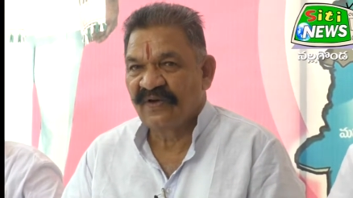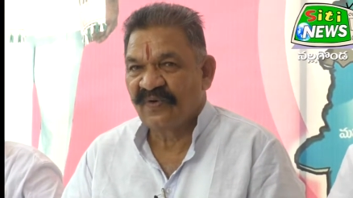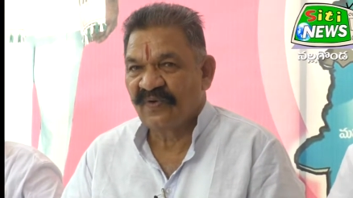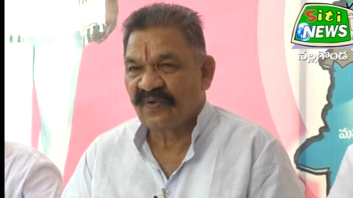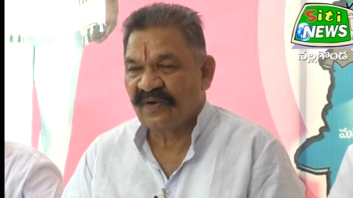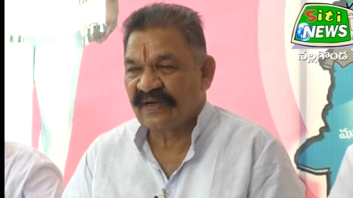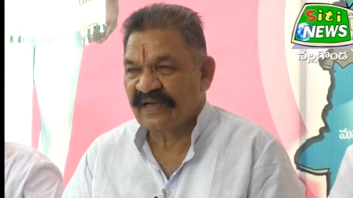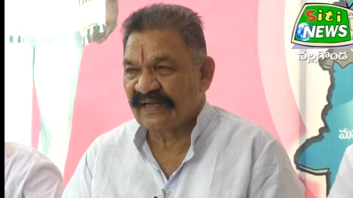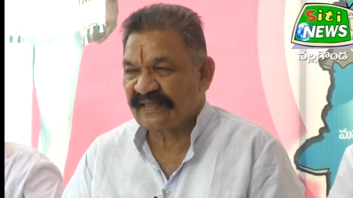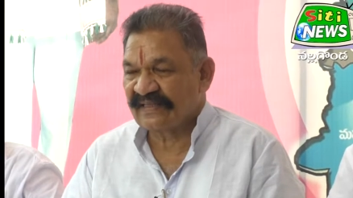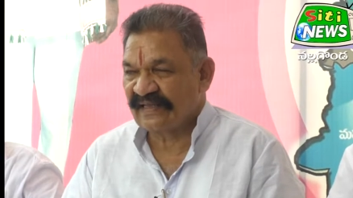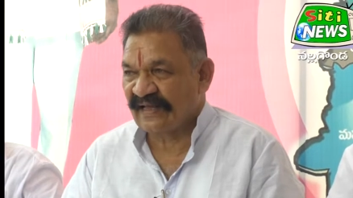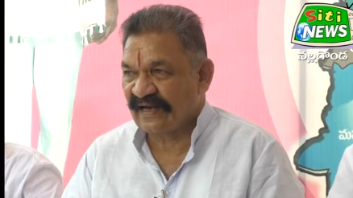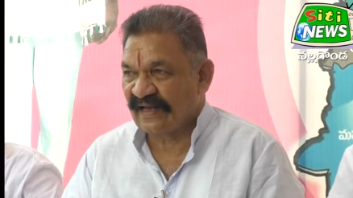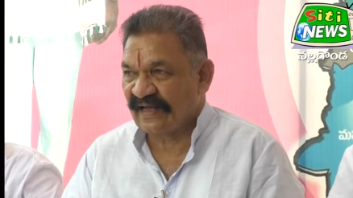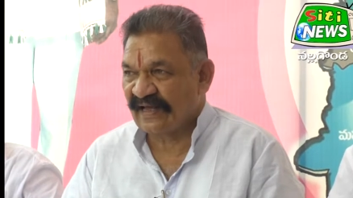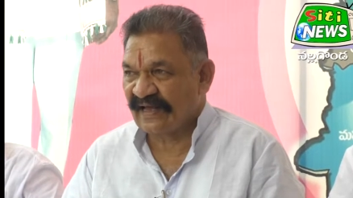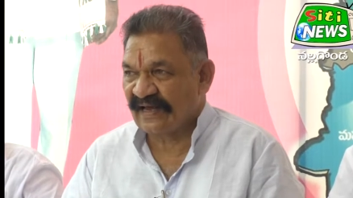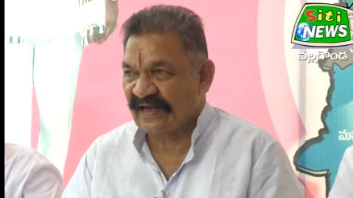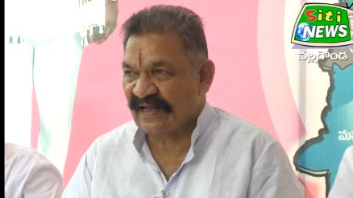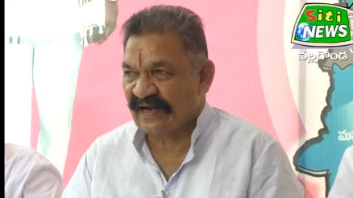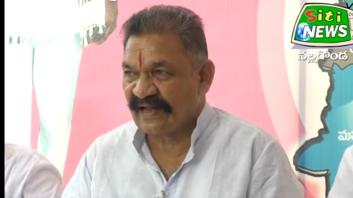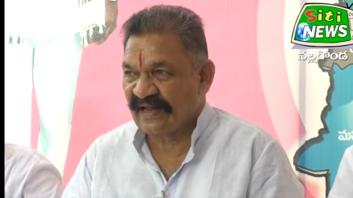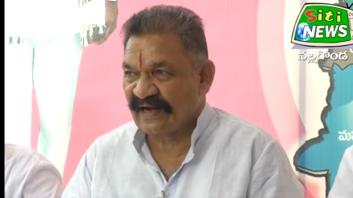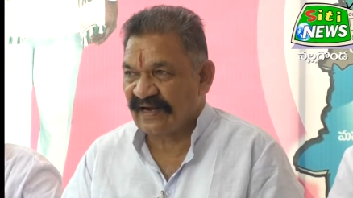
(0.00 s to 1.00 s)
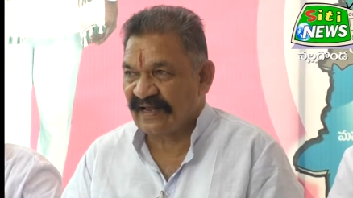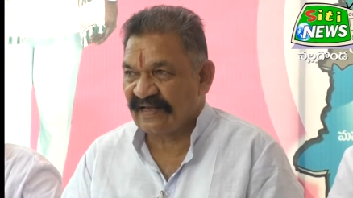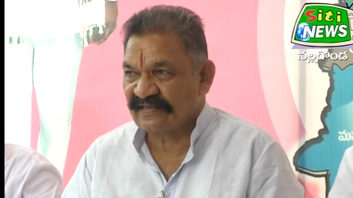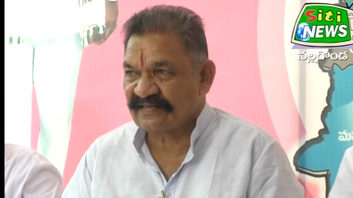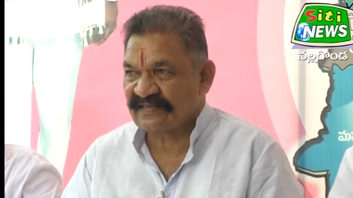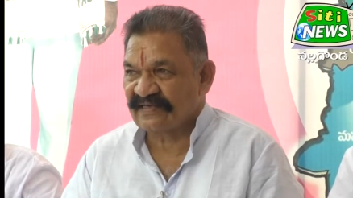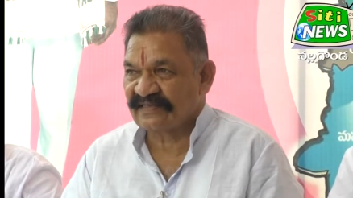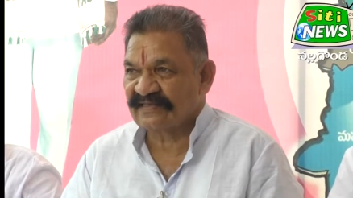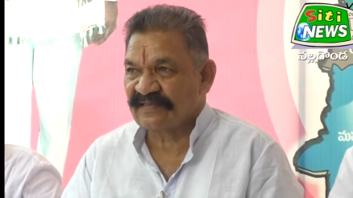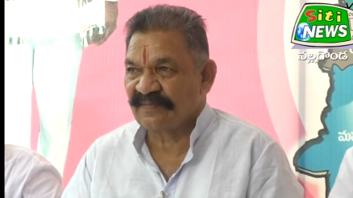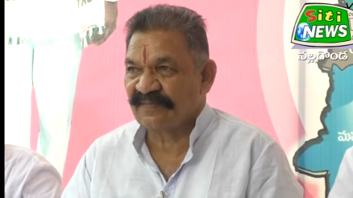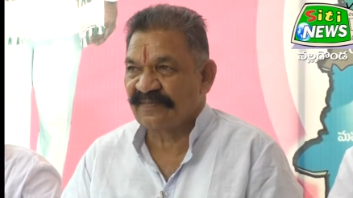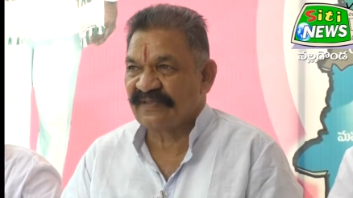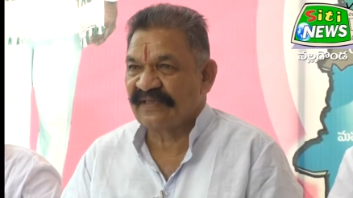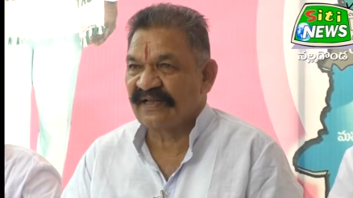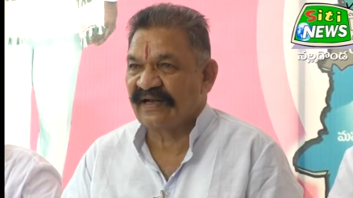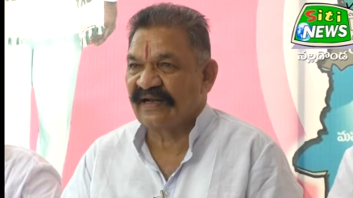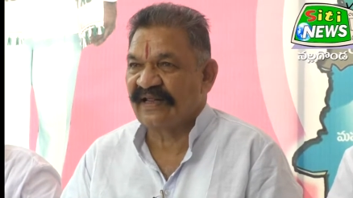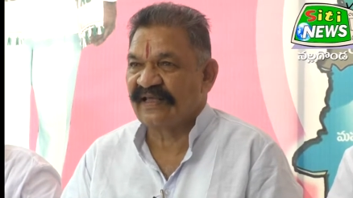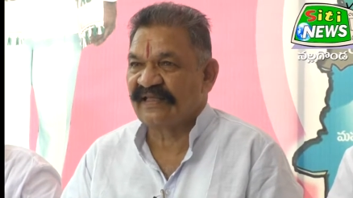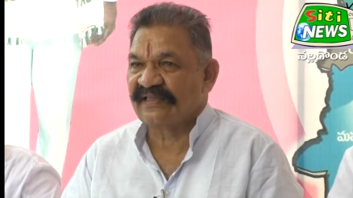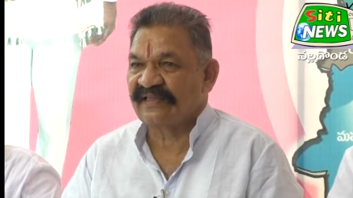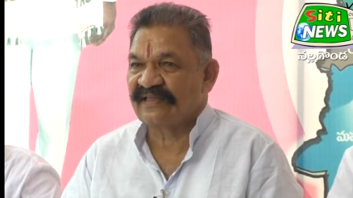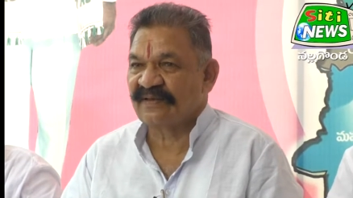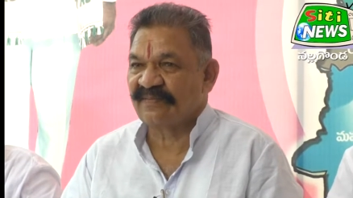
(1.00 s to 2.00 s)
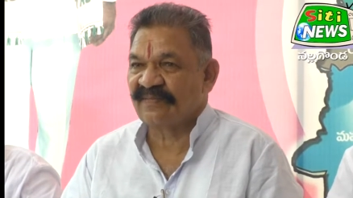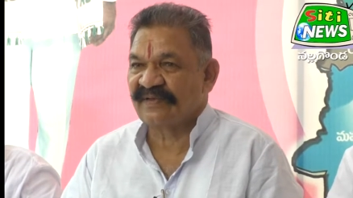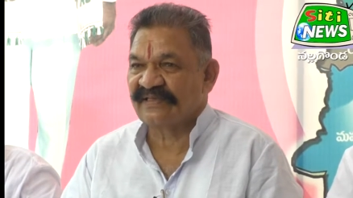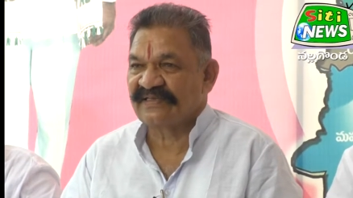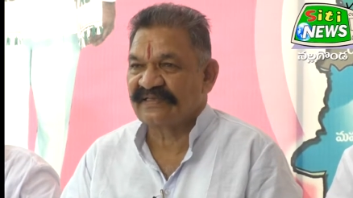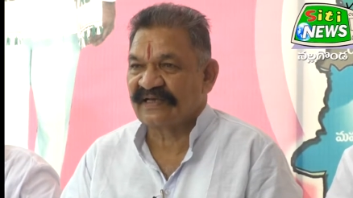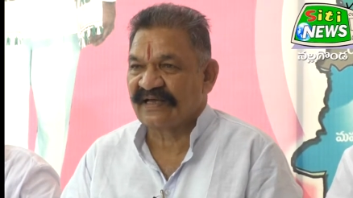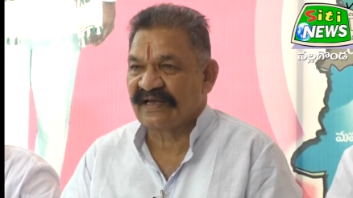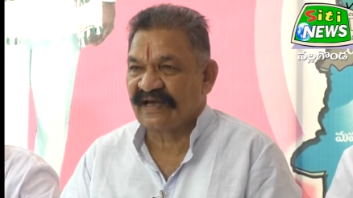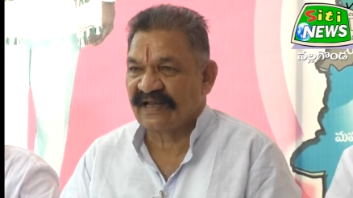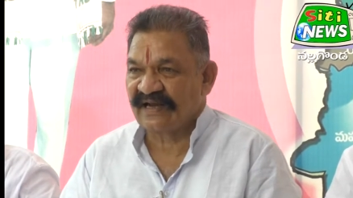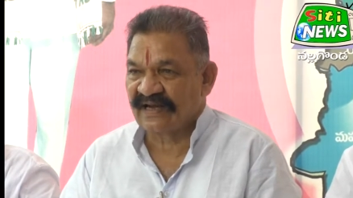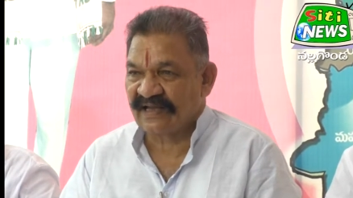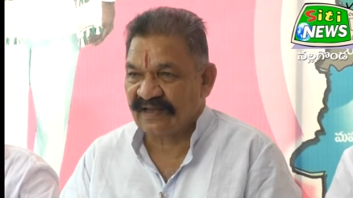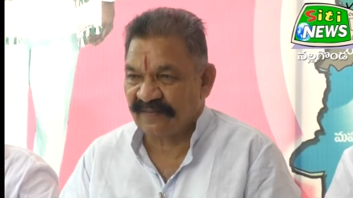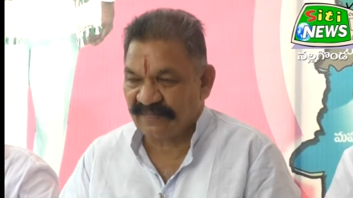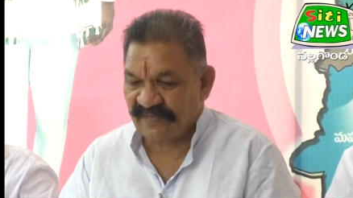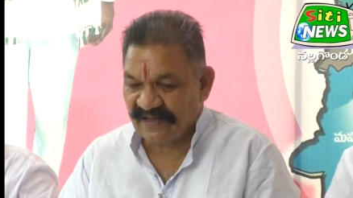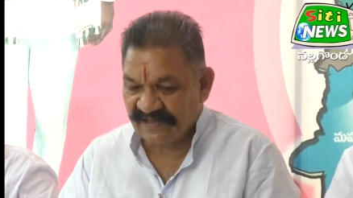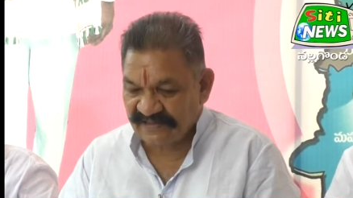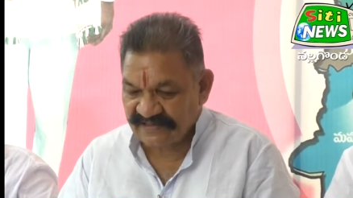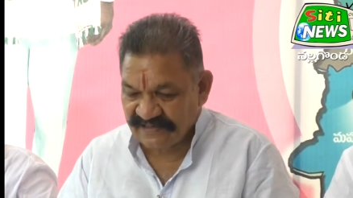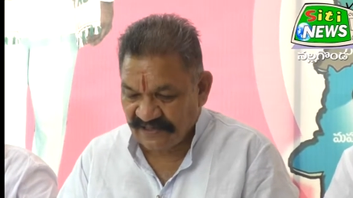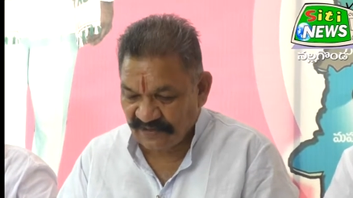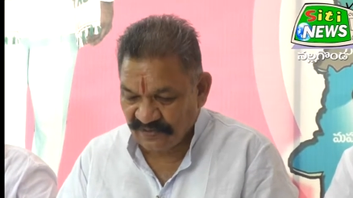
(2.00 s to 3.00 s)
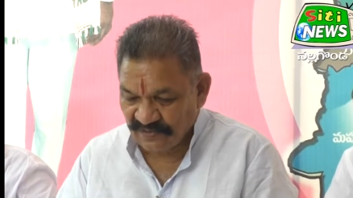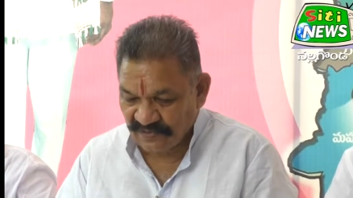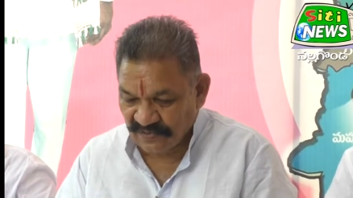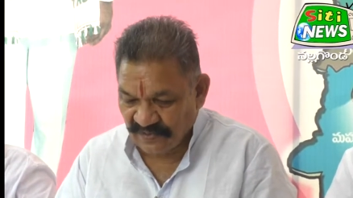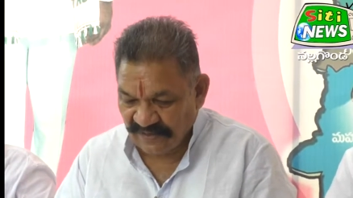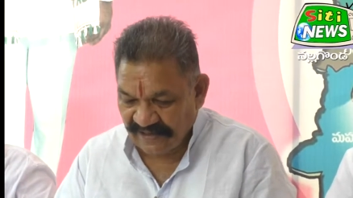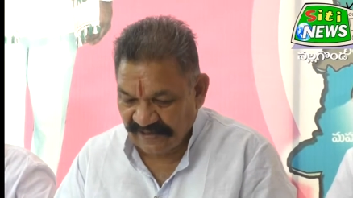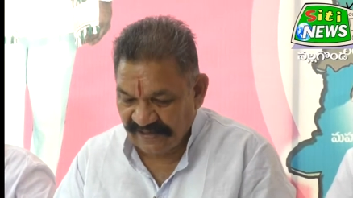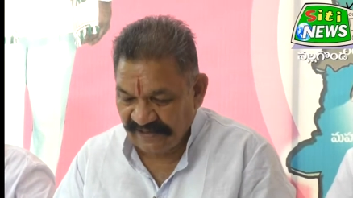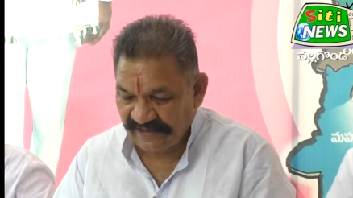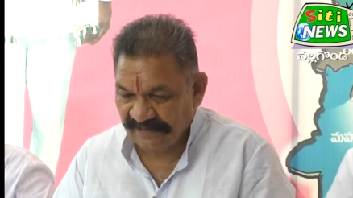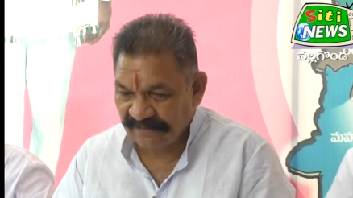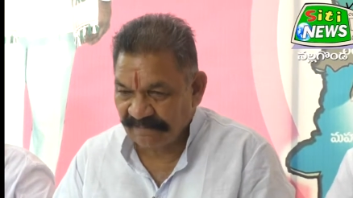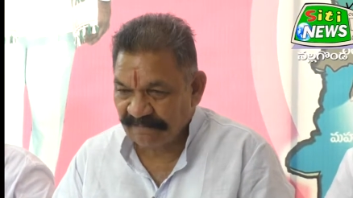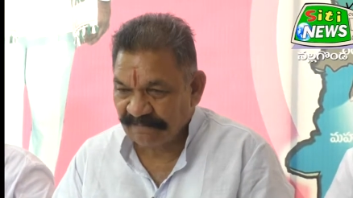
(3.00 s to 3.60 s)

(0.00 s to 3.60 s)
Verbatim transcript: ఒక్క తెలంగాణ రాష్ట్ర సమితిని ఇంత మంచి కార్యక్రమాలు జరుగుతున్నాయి